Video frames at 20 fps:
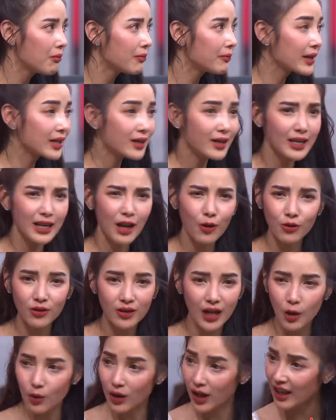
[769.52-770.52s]
ไม่เคยเล่า
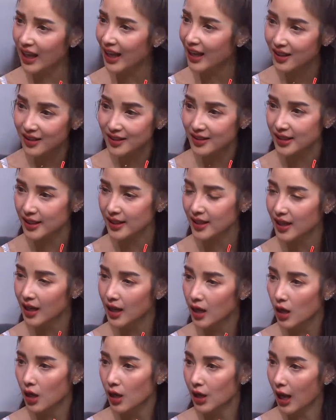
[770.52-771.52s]
เล่าอะไรเลย
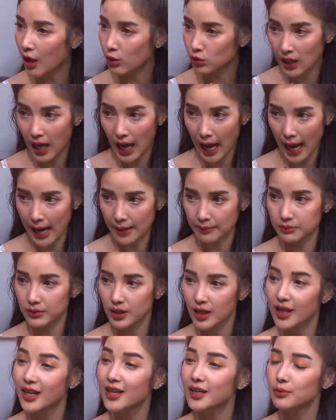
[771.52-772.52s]
เราถาม
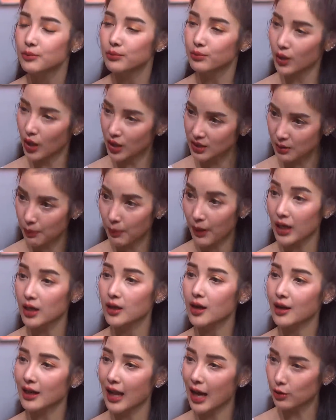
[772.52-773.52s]
มันก็จะเป็น
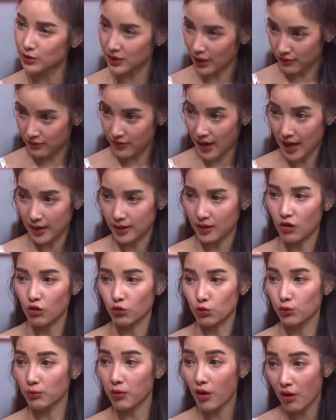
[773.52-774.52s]
เรื่องเล่าจากฝั่งของ
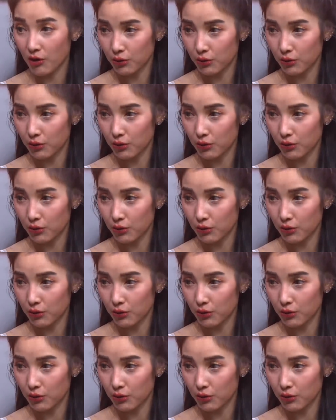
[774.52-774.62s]
คุณพ่อ